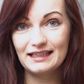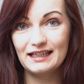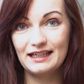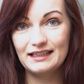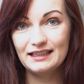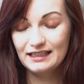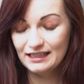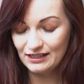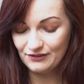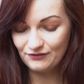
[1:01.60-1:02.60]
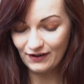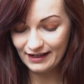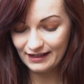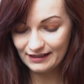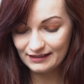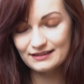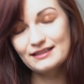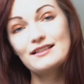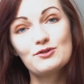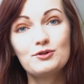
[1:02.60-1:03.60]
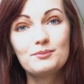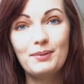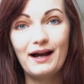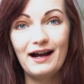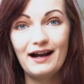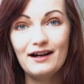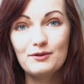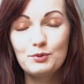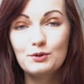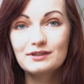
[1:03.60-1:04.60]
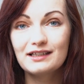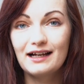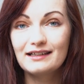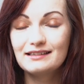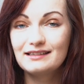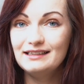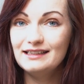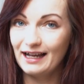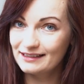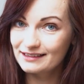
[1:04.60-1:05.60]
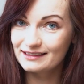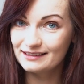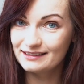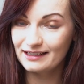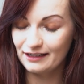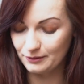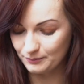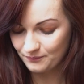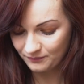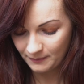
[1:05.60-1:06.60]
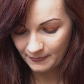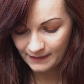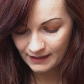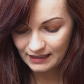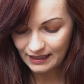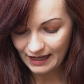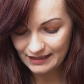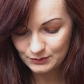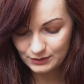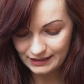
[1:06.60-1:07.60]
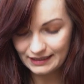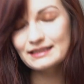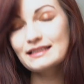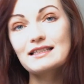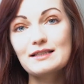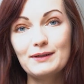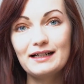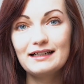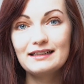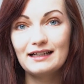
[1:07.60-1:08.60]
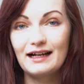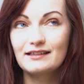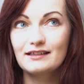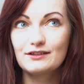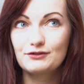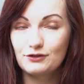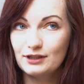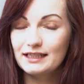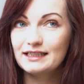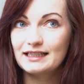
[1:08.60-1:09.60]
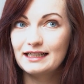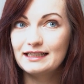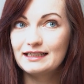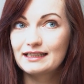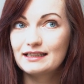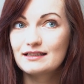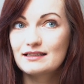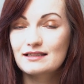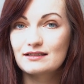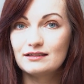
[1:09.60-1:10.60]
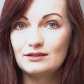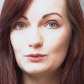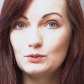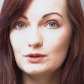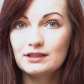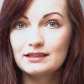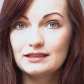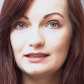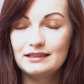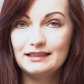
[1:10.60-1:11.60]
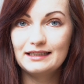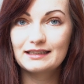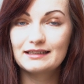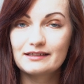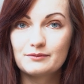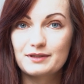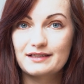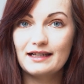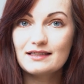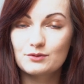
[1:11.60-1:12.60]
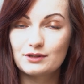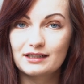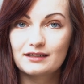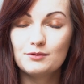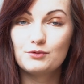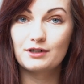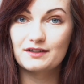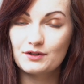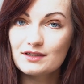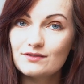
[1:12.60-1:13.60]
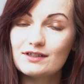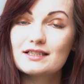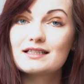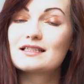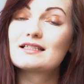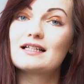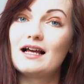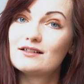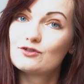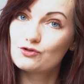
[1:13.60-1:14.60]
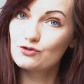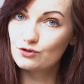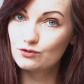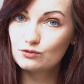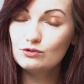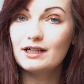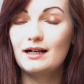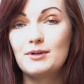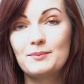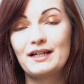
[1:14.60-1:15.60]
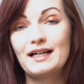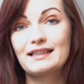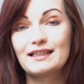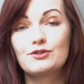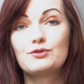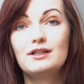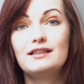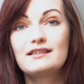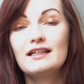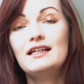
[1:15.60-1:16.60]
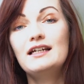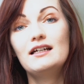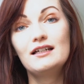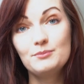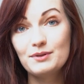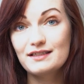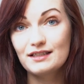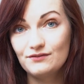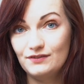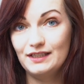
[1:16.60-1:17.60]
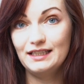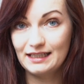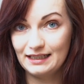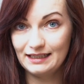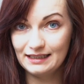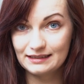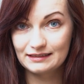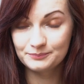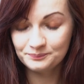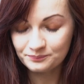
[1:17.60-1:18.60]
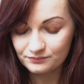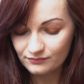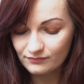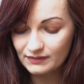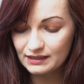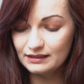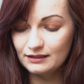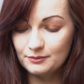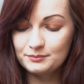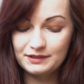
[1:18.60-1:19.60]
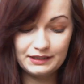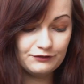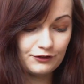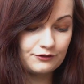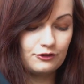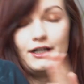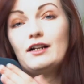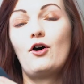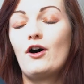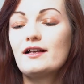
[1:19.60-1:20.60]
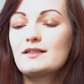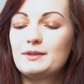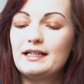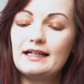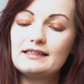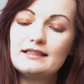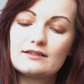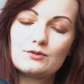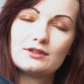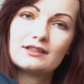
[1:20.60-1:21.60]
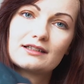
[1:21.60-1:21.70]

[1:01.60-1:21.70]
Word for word: anderen, weil sie so ein paar Punkte hat, die andere nicht haben. Also erstens mal hatte ich vorher eine Reitleggings ohne jeglichen Besatz oder Grip oder sonst was. Das ist alles schön und gut, aber man hat natürlich ein bisschen weniger Halt. Ähm, die von Royal Horseman hat hier so einen